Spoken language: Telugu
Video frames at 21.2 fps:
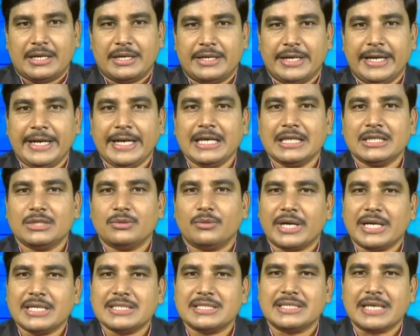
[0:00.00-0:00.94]
క్రీడల
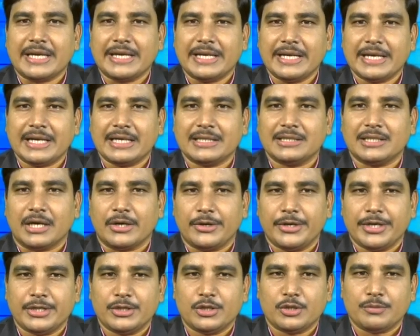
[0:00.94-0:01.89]
ద్వారా శారీరక
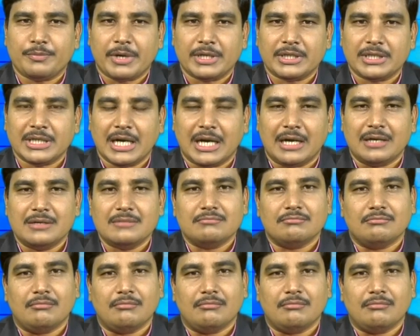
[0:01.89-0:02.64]
దారుఢ్యంతో పాటుగా